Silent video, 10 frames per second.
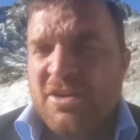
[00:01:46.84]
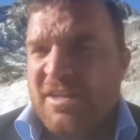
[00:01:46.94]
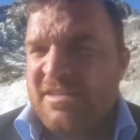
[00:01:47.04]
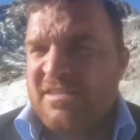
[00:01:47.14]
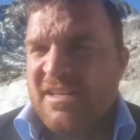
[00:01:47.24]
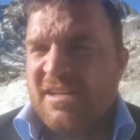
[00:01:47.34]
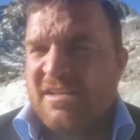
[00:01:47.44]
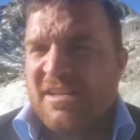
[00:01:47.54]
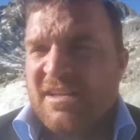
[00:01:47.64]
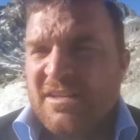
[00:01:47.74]
da gibt's die,
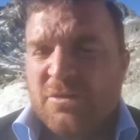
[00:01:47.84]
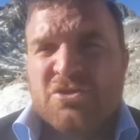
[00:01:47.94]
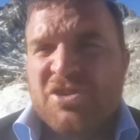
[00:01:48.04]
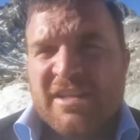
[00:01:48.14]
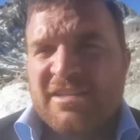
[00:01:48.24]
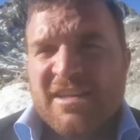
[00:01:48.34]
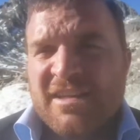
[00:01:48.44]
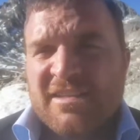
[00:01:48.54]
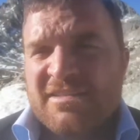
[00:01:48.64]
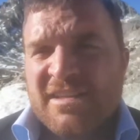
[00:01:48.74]
die, die Ausschreitungen
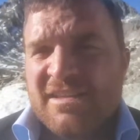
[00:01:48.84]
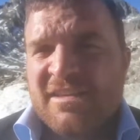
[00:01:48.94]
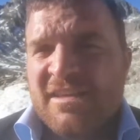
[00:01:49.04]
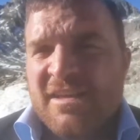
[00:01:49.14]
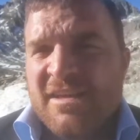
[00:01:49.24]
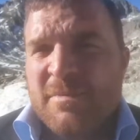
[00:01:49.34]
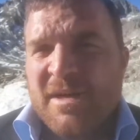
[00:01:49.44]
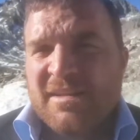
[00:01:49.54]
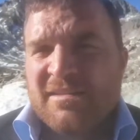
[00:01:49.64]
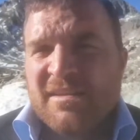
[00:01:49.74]
gibt's nicht. Man
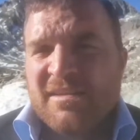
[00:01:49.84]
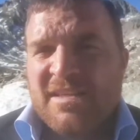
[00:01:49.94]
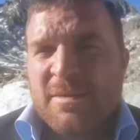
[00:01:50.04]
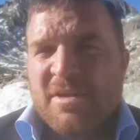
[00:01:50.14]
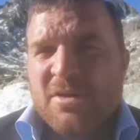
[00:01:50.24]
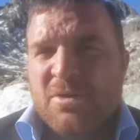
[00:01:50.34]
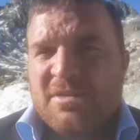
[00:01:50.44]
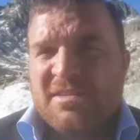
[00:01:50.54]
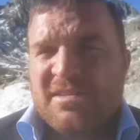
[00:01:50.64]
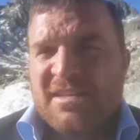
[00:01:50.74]
hat äh, zusammen eine
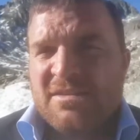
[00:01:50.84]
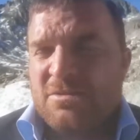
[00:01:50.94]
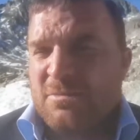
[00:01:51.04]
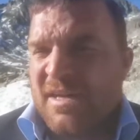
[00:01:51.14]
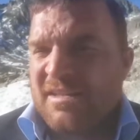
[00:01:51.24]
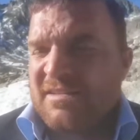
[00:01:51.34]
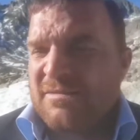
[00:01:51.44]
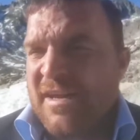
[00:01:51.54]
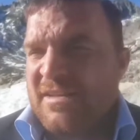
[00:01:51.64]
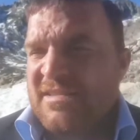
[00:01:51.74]
gute Zeit und man hat das
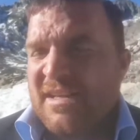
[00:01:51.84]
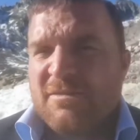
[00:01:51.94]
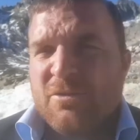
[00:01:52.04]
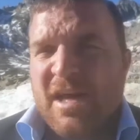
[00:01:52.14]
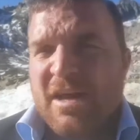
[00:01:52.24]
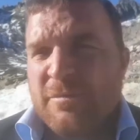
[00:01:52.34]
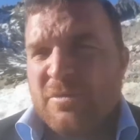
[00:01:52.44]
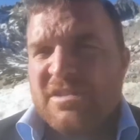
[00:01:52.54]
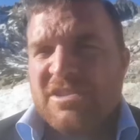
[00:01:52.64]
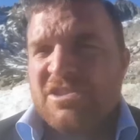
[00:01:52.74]
Fanzelt, wo
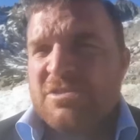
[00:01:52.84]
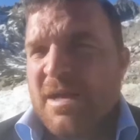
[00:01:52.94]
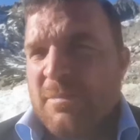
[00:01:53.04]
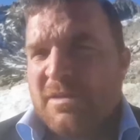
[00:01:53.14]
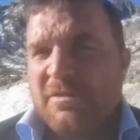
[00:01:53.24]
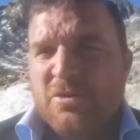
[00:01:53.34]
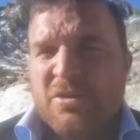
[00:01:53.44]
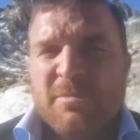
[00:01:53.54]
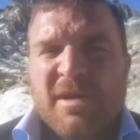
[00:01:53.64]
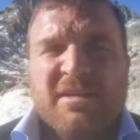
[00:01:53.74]
Live-Musik ist, Public
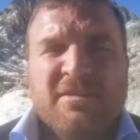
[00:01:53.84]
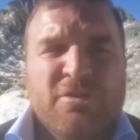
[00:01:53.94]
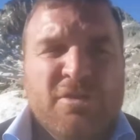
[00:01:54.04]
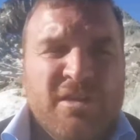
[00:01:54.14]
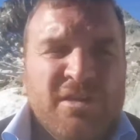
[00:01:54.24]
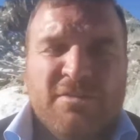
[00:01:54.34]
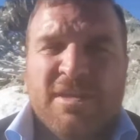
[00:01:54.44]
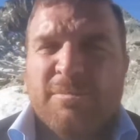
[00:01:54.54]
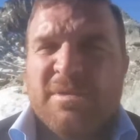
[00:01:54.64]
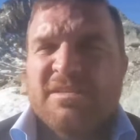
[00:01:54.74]
Viewing, man hat für äh, die
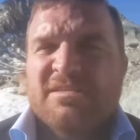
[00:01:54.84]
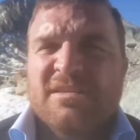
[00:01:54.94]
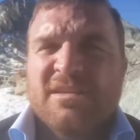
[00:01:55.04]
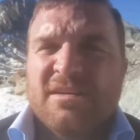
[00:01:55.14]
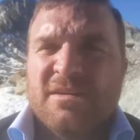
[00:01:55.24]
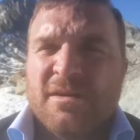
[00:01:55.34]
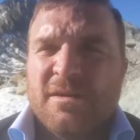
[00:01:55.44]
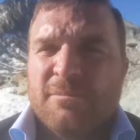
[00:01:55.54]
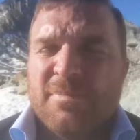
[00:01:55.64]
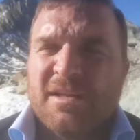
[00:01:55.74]
VIPs äh,
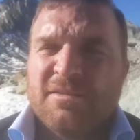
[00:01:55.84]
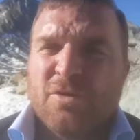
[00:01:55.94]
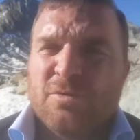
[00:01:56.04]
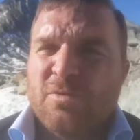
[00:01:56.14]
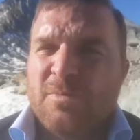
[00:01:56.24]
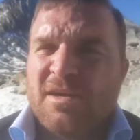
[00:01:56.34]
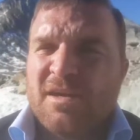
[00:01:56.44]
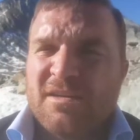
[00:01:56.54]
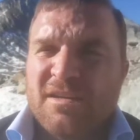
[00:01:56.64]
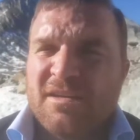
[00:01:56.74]
eine Plattform, wo man
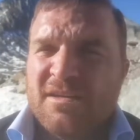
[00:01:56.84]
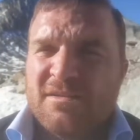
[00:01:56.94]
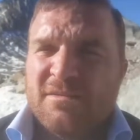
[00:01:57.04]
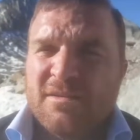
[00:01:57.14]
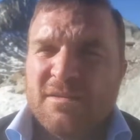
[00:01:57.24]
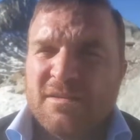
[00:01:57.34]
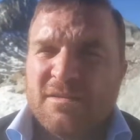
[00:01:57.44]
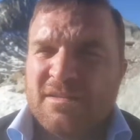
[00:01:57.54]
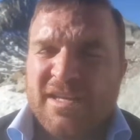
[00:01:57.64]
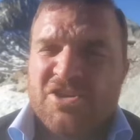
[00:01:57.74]
kann
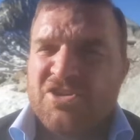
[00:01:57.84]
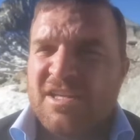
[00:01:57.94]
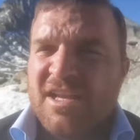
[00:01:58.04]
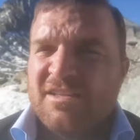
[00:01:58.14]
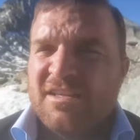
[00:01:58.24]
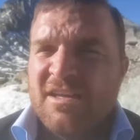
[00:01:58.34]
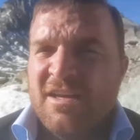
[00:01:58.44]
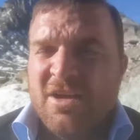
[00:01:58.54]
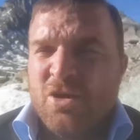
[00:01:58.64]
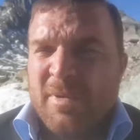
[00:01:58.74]
äh, Gäste einladen kann.
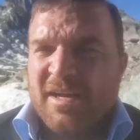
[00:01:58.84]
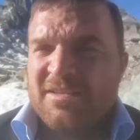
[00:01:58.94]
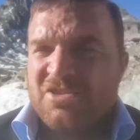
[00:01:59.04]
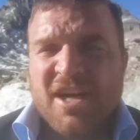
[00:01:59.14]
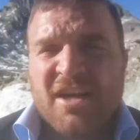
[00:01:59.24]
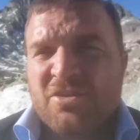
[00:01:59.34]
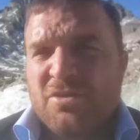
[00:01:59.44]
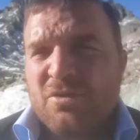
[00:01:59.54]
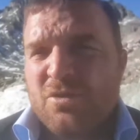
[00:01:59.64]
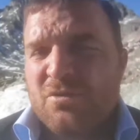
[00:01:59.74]
und man hat ein
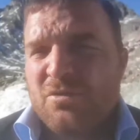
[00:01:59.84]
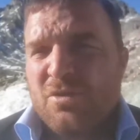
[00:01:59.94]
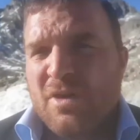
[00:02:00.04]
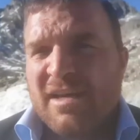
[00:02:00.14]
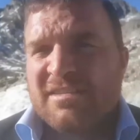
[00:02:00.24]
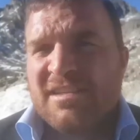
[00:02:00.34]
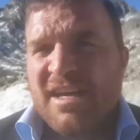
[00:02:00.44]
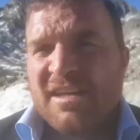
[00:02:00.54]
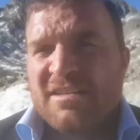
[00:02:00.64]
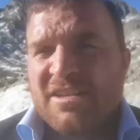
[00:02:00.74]
Stadion, wo, wo
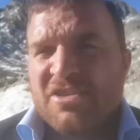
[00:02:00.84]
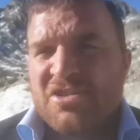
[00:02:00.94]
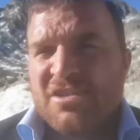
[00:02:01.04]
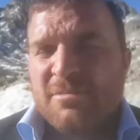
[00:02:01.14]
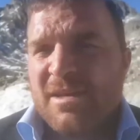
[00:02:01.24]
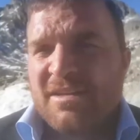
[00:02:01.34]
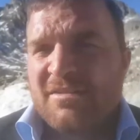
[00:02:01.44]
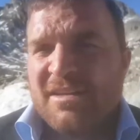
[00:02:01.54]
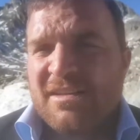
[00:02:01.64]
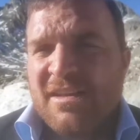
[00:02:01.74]
einzigartig ist in der
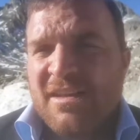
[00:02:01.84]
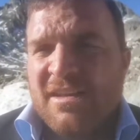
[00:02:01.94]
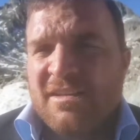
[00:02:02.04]
Bergwelt.